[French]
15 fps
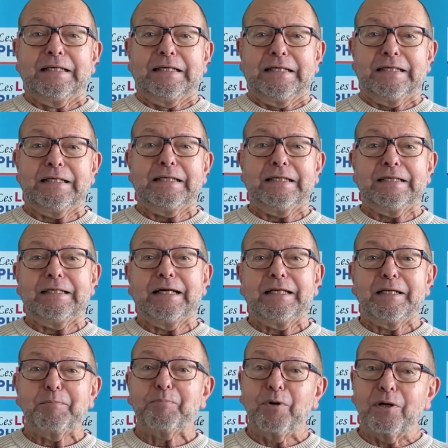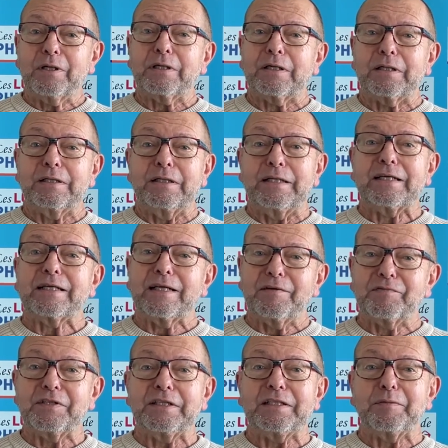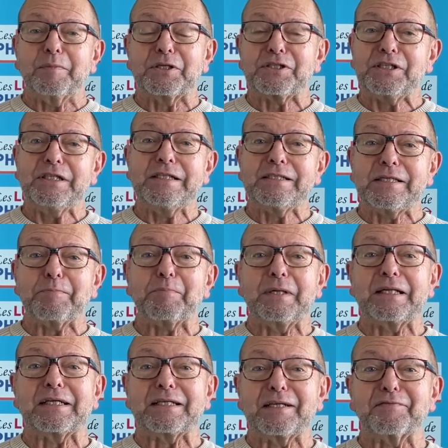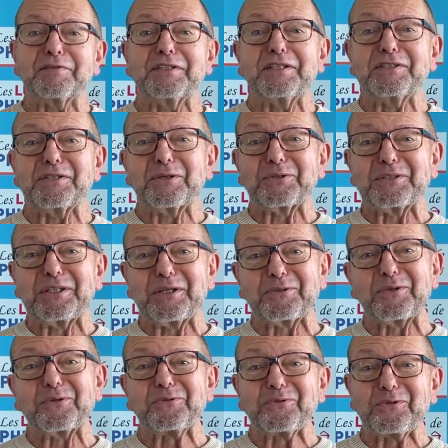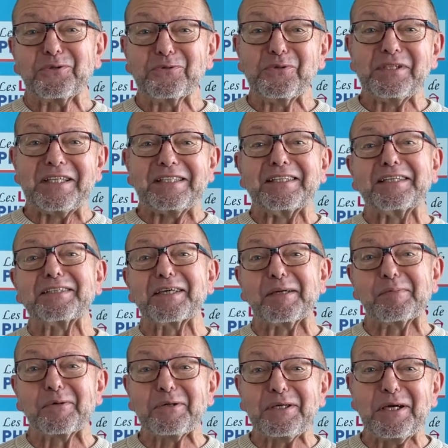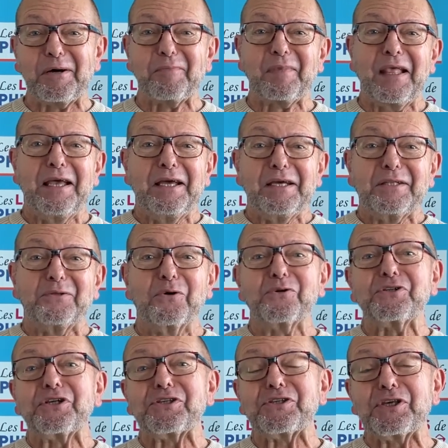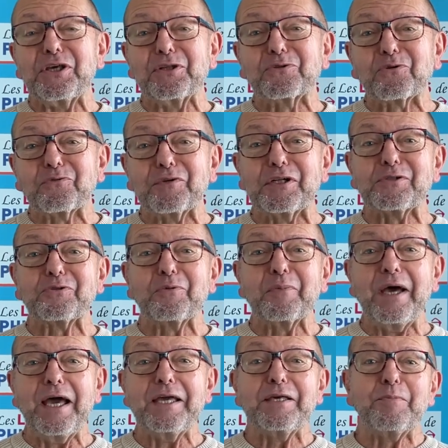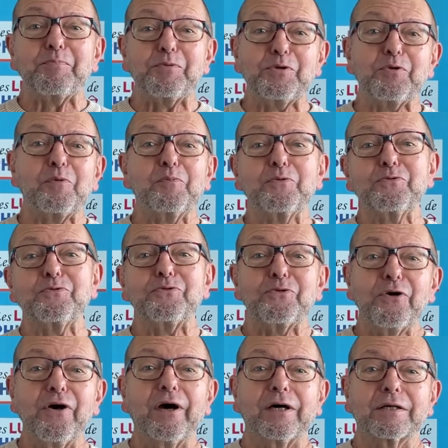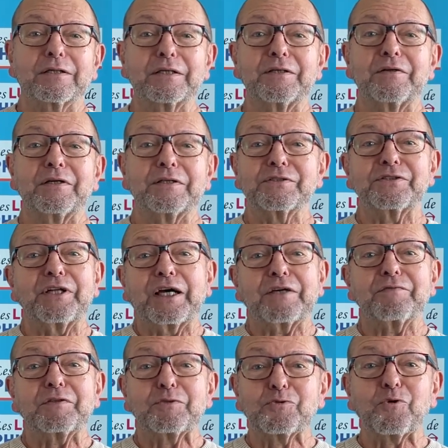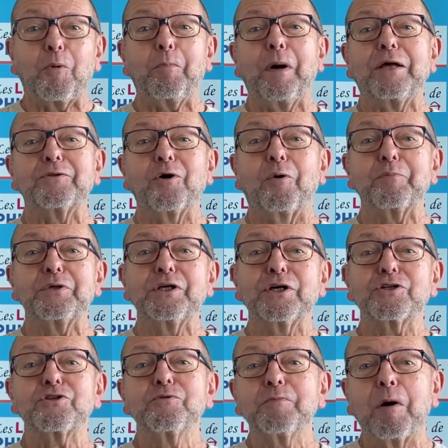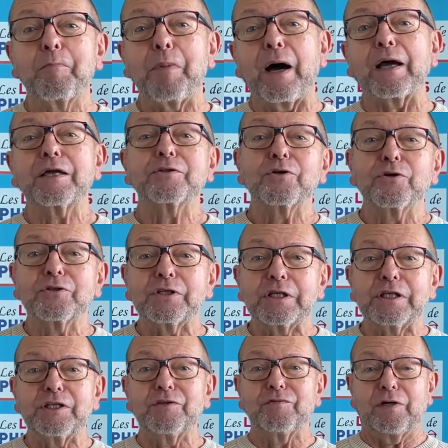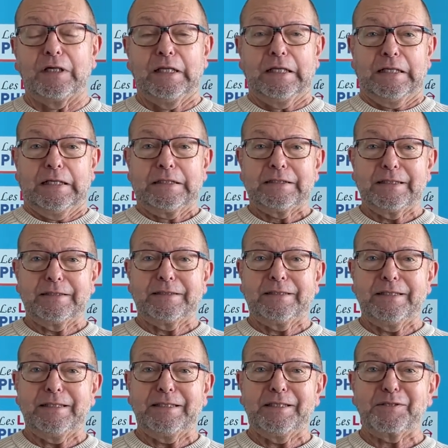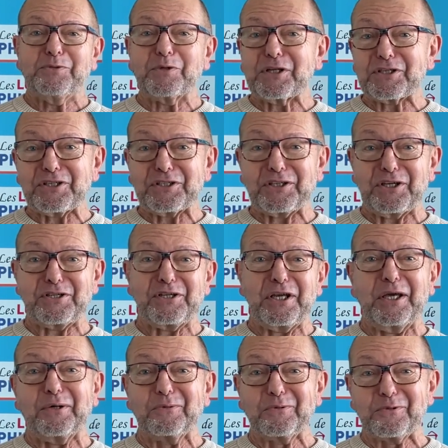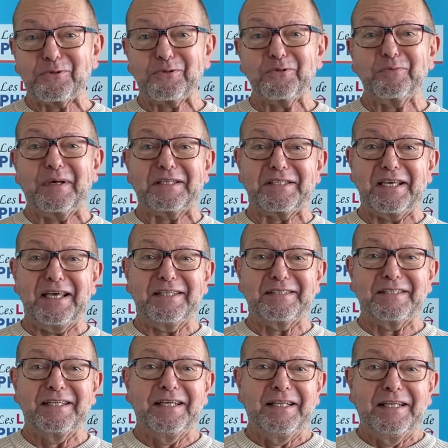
Et à l'époque, les claviers des machines, c'est pas les claviers des ordinateurs d'aujourd'hui, c'était très bruyant. Donc j'essayais de trouver le sommeil, et puis au bout d'une heure, quand je n'arrivais toujours pas à dormir, je m'emparais d'un des livres qui était sur les étagères au-dessus de ma tête.